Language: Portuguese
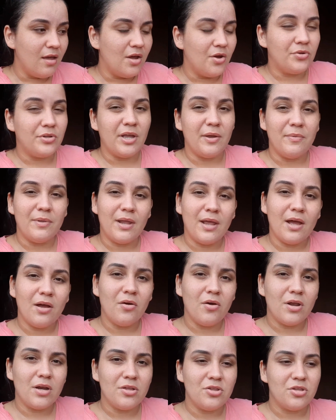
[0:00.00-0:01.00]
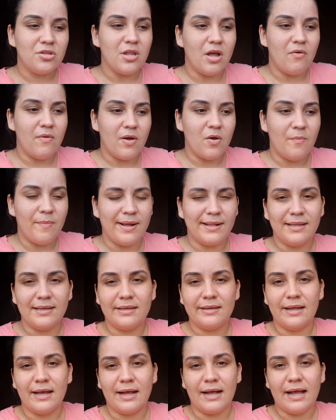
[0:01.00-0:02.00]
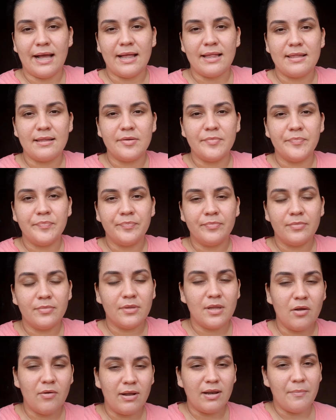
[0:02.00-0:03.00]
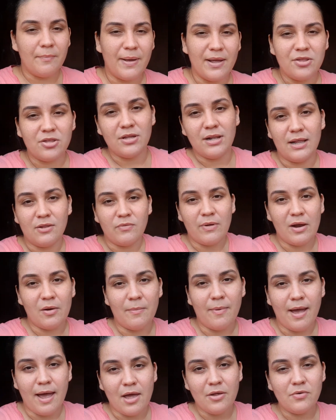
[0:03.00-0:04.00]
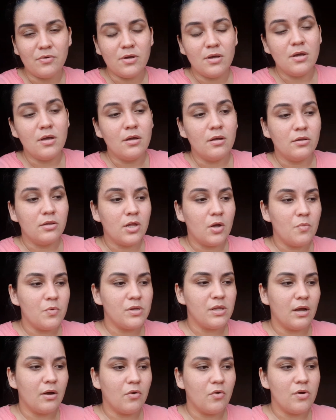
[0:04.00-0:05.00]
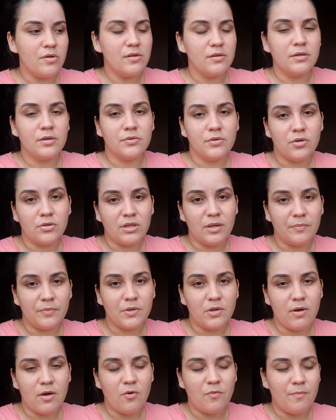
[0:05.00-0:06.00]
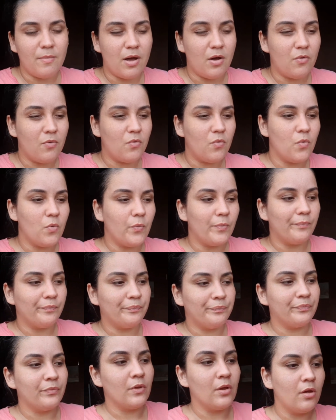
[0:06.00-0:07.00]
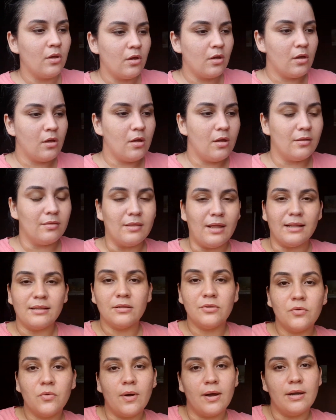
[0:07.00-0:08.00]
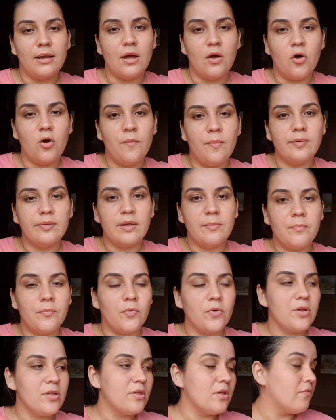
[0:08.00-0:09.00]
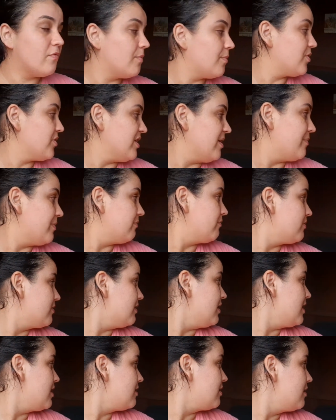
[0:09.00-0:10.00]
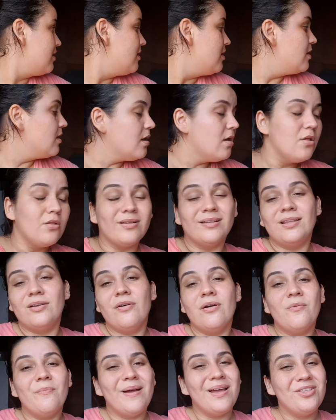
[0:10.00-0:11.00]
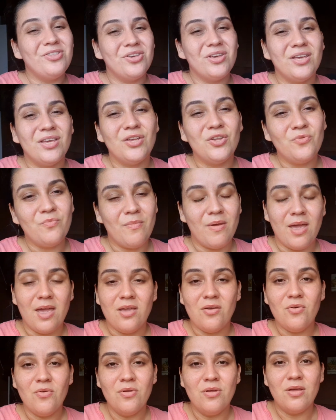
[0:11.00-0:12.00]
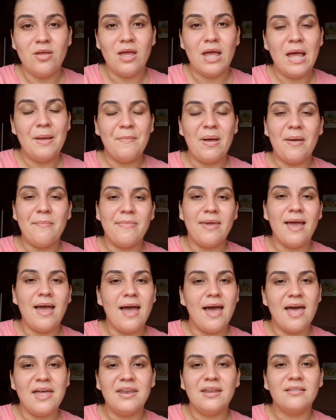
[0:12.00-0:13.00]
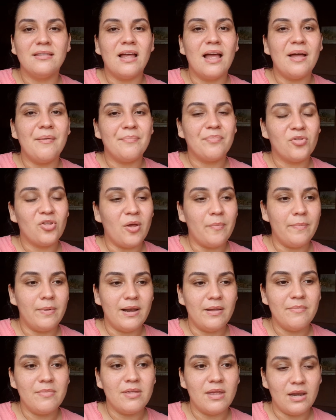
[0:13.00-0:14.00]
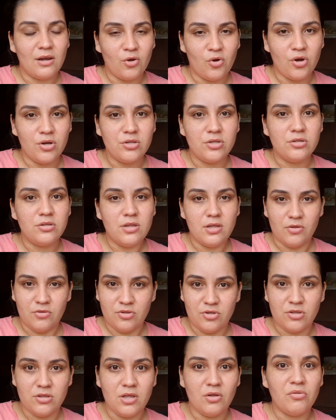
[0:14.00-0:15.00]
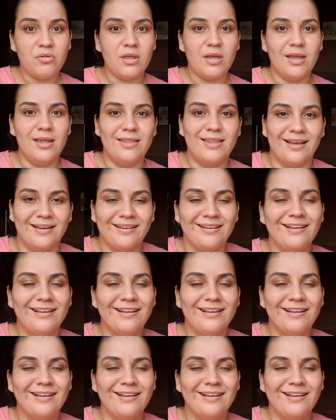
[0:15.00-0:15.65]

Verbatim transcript: Eu terminei agora de dar uma arrumada aqui na casa, dei uma limpadinha lá no armário. Não muita coisa, não deu tempo de eu arrumar o... Nada do guarda-roupa, depois eu vou mostrar pra vocês. Só dei uma arrumadinha aqui no meio, mas minha área tá só pela misericórdia de Deus ainda.